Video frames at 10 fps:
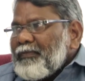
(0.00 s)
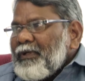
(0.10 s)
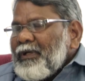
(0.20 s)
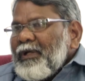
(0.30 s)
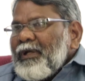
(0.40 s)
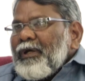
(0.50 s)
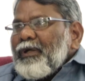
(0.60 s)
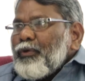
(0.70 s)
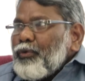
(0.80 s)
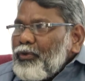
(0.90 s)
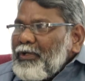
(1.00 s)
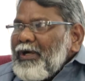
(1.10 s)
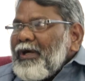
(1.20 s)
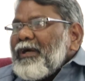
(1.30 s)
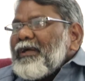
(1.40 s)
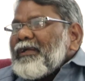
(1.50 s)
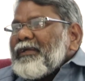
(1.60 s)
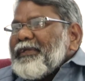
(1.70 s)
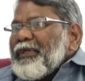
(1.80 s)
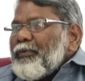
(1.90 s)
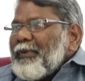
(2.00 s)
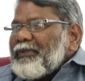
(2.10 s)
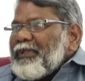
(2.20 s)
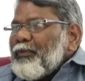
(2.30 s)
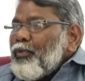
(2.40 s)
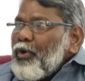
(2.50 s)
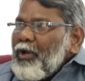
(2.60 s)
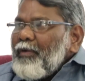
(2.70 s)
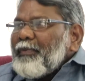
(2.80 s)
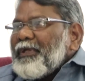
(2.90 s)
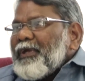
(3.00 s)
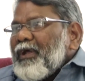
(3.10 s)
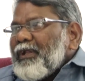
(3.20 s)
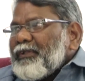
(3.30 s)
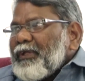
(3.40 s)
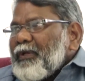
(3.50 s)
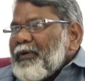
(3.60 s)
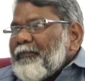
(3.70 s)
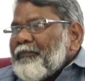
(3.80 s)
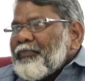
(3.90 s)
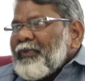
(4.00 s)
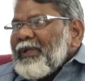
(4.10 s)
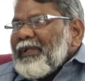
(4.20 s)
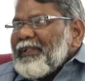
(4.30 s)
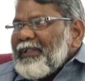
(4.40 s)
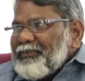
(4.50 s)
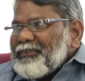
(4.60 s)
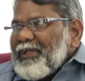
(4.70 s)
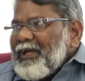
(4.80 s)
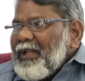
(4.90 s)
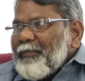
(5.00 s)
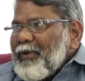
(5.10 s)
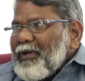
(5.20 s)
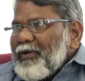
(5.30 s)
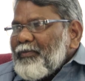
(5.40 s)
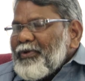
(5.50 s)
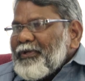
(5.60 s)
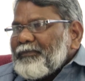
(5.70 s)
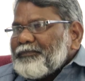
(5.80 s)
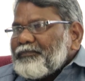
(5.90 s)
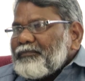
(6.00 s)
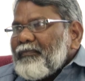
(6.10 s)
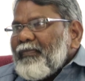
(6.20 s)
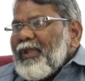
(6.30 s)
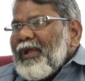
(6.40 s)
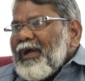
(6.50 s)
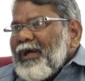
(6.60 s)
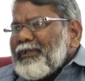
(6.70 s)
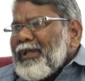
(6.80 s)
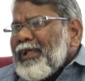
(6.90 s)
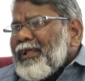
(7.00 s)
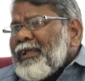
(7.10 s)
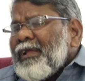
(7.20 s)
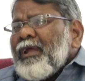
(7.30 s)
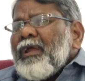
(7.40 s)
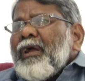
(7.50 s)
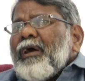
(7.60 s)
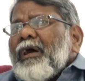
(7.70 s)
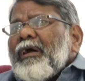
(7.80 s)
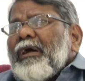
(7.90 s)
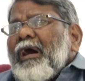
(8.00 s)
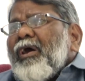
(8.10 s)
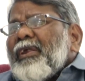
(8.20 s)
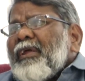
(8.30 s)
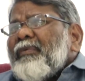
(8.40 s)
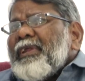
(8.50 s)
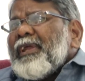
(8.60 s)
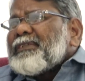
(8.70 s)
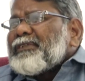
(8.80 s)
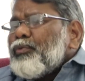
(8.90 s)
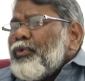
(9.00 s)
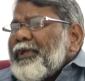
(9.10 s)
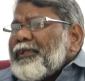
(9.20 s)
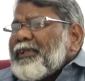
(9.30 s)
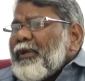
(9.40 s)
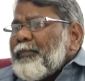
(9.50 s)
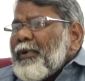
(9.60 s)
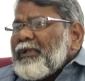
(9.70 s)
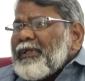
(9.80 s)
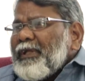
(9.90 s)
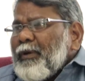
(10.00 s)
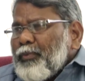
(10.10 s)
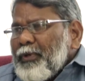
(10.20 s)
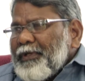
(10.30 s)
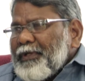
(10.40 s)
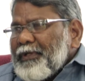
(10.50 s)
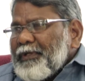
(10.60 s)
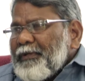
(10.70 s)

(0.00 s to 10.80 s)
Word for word: ஆமா லூக்கா இருபத்தி ஓராம் அதிகாரத்திலும் இந்த விஷயங்களை பார்க்க முடியும் அதுல ஆண்டவர் இயேசு ஊழியத்தின் பாதையில் போயிட்டு